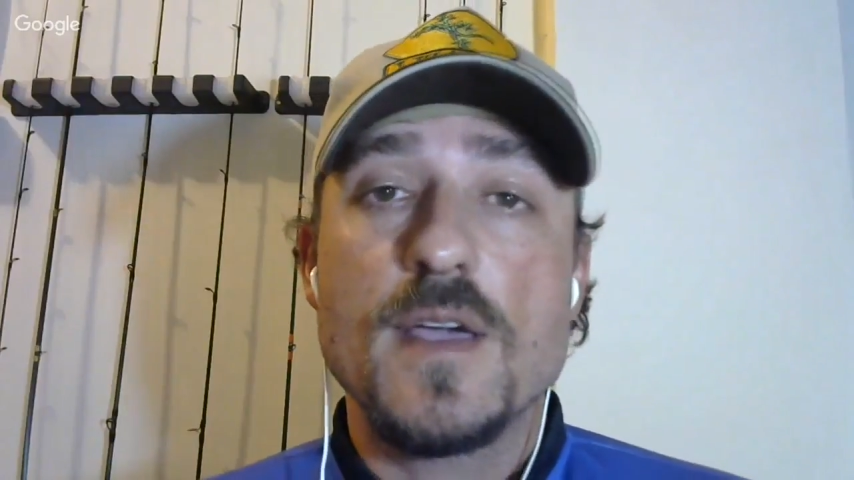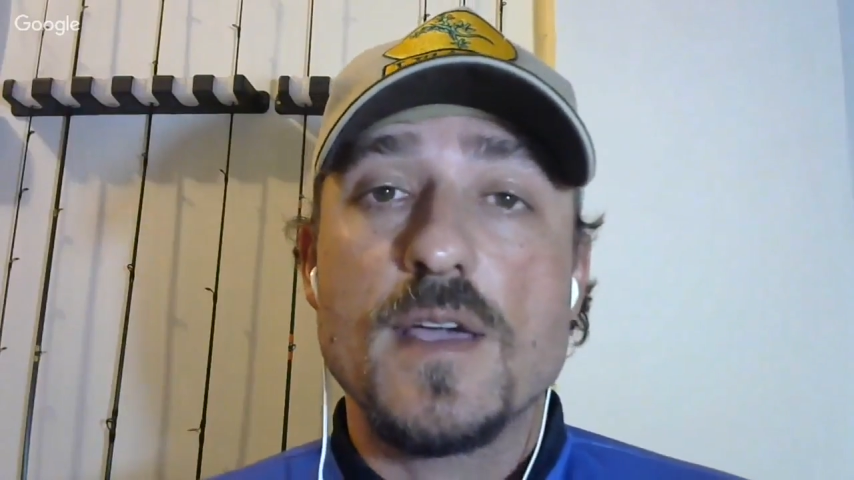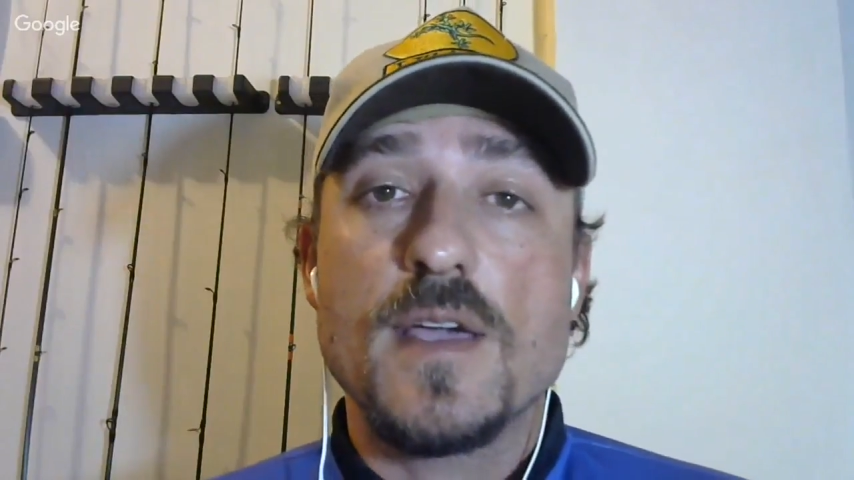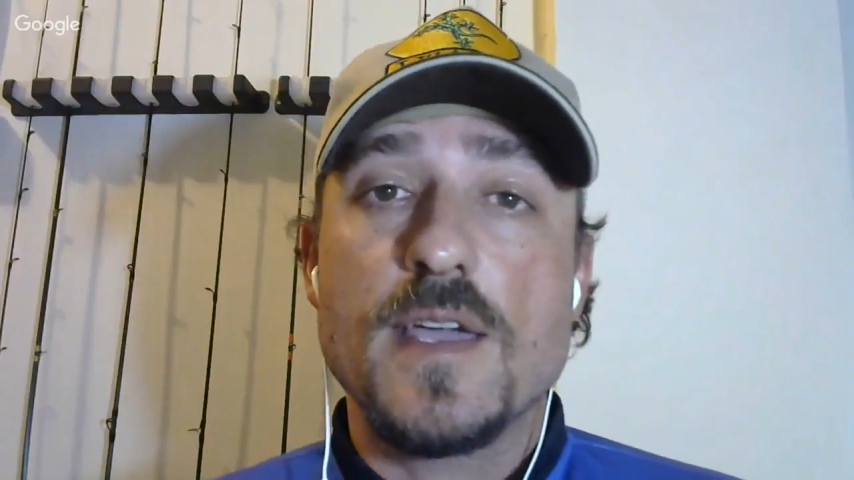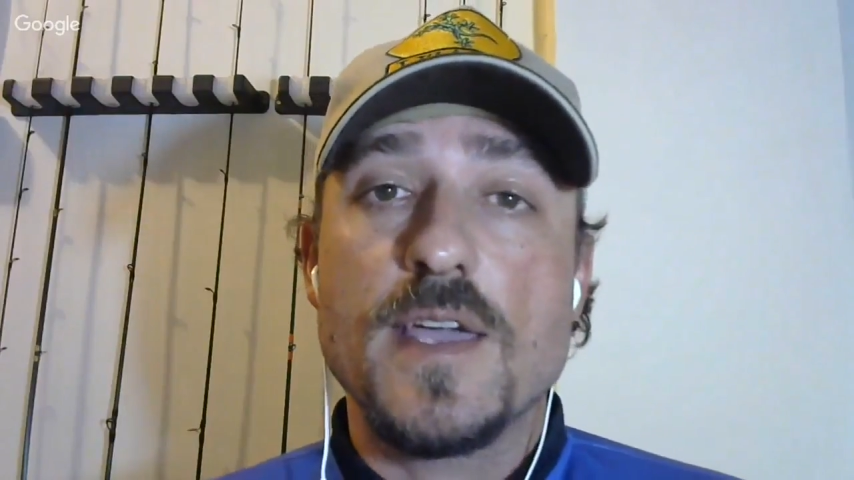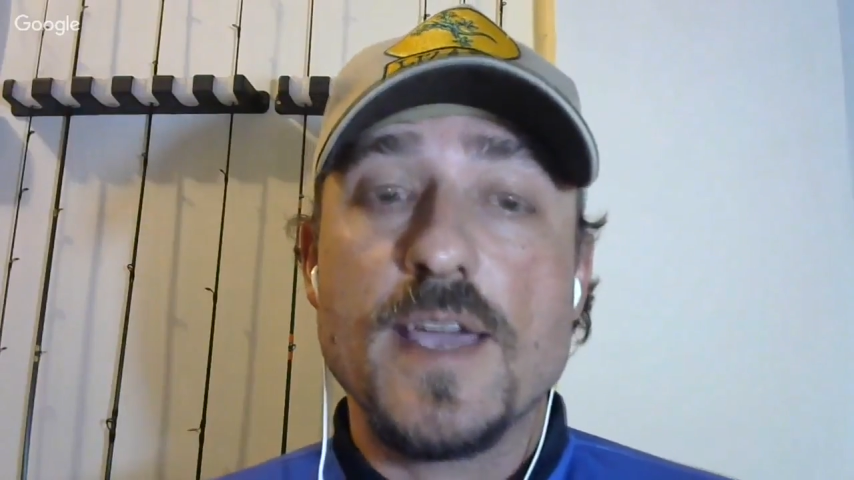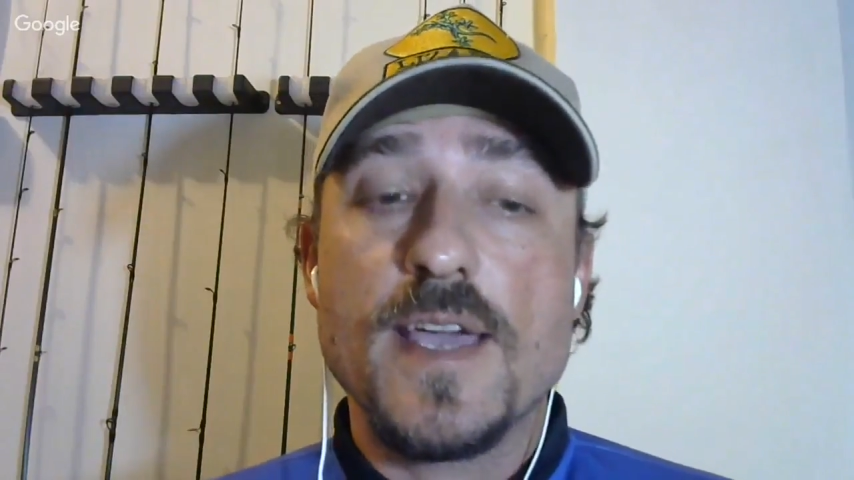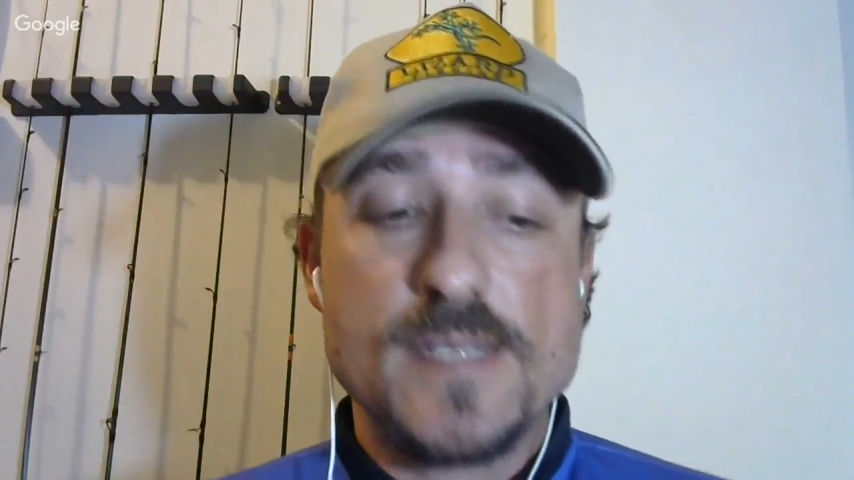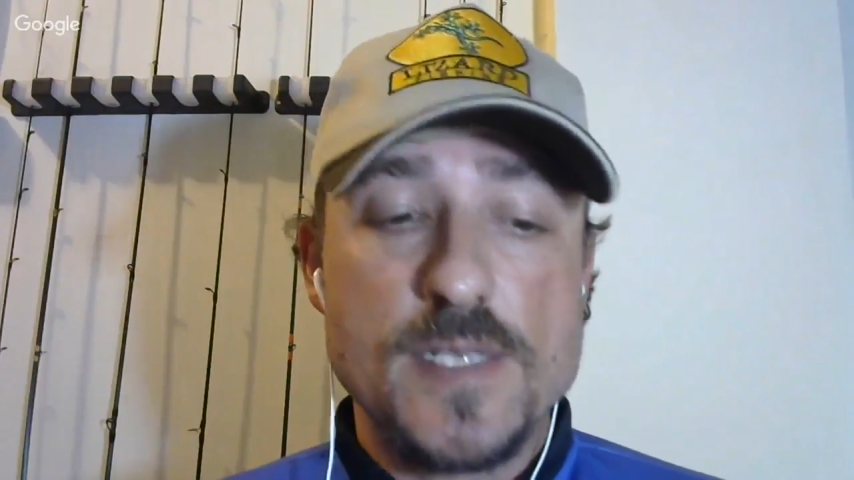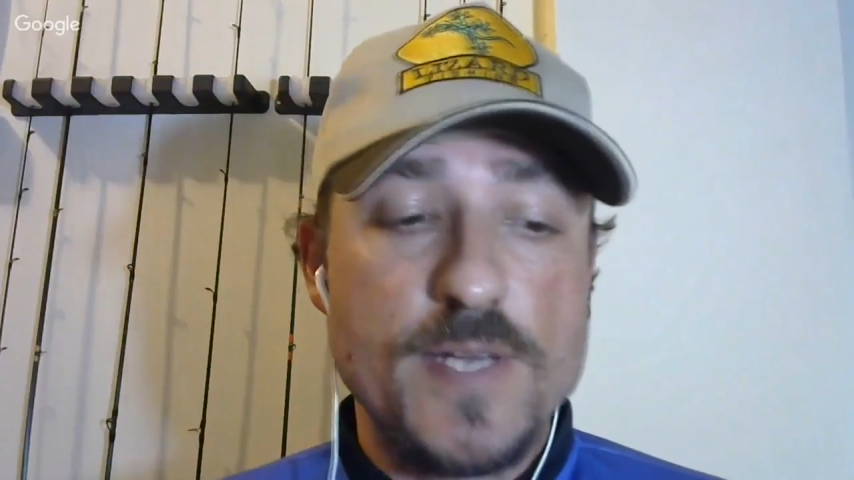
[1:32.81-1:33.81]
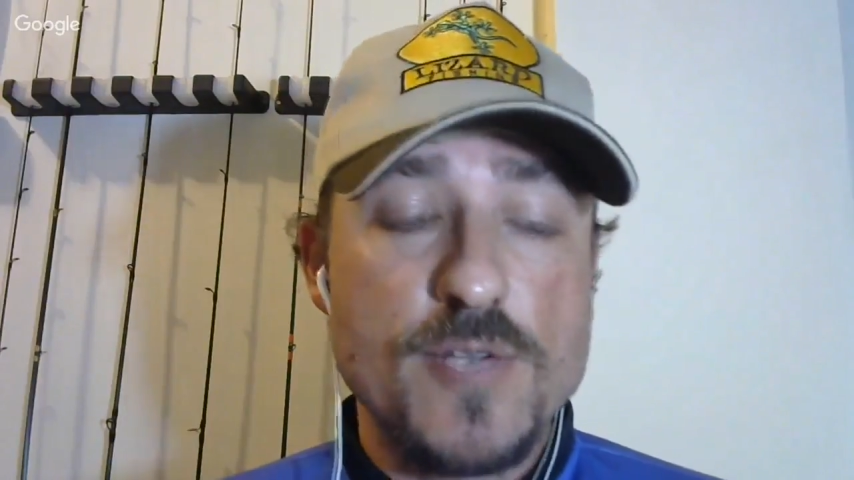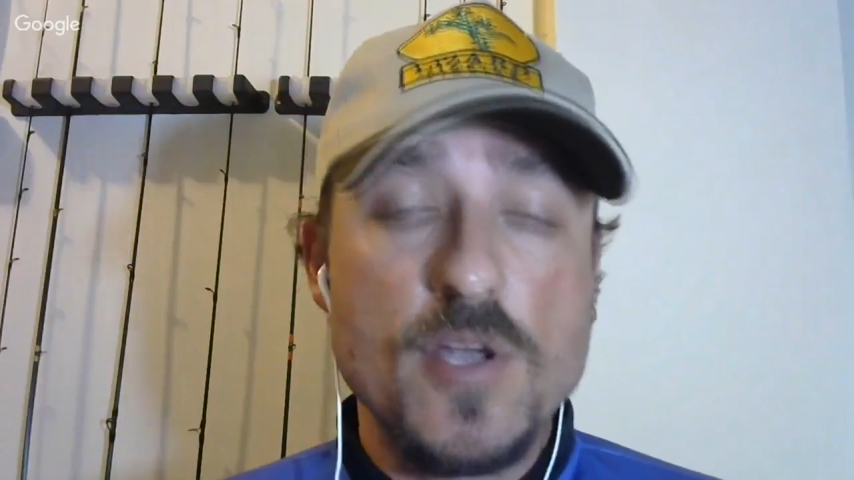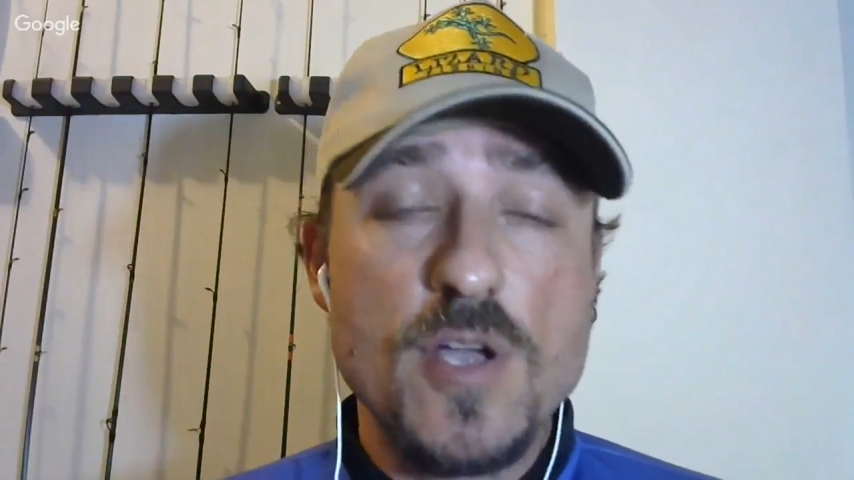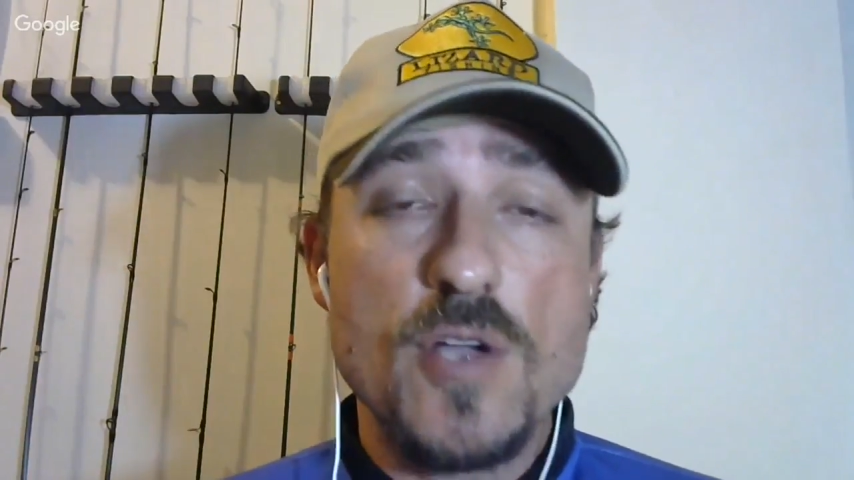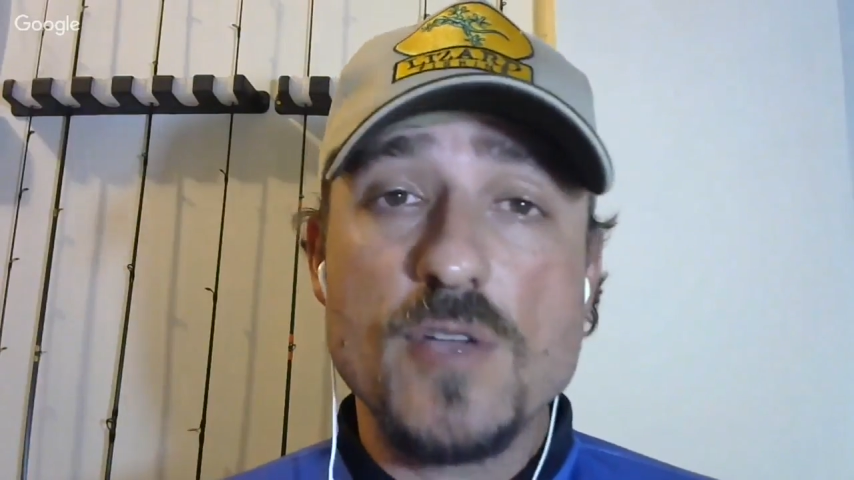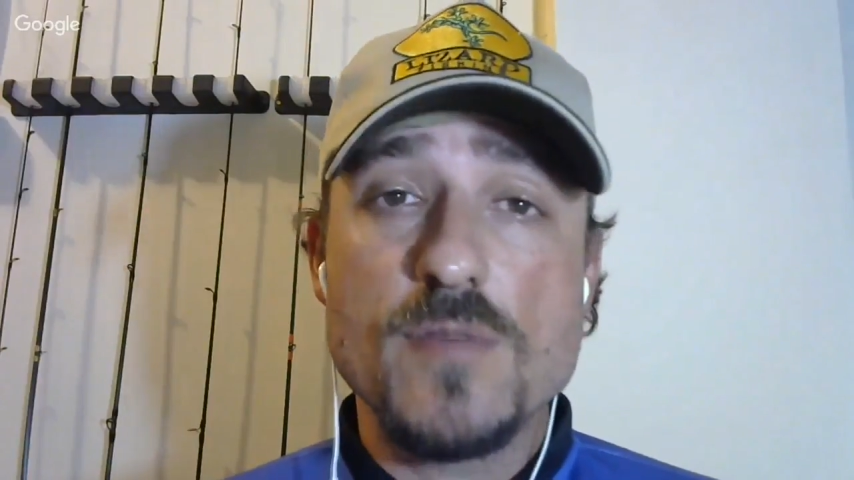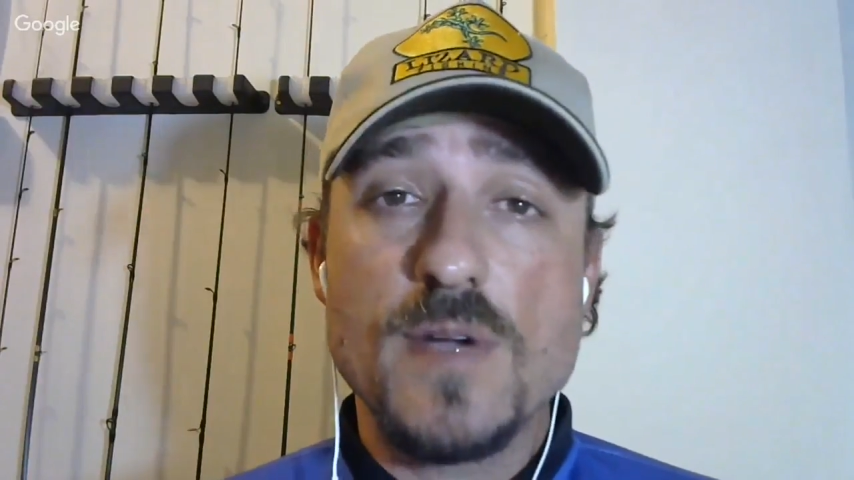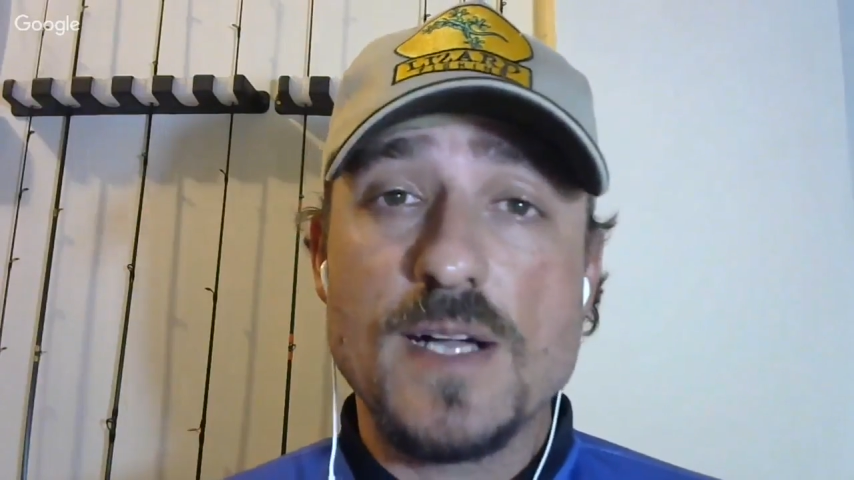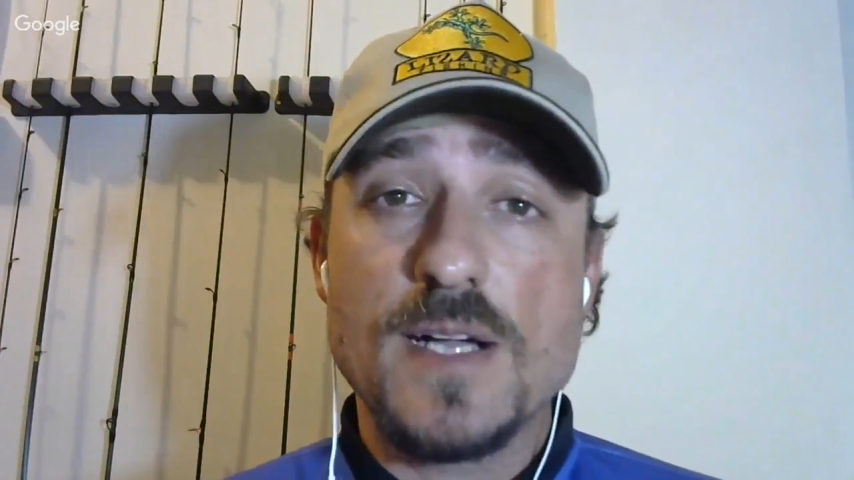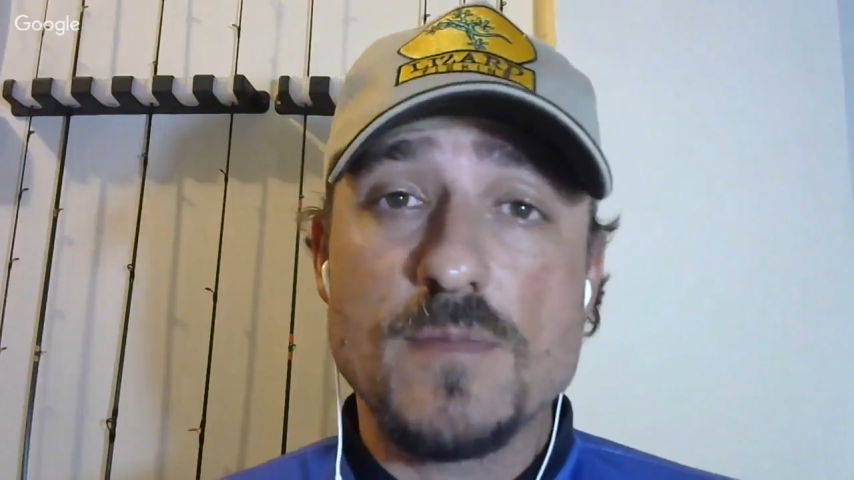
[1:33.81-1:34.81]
É, em relação a isso, oh, eu tenho uma,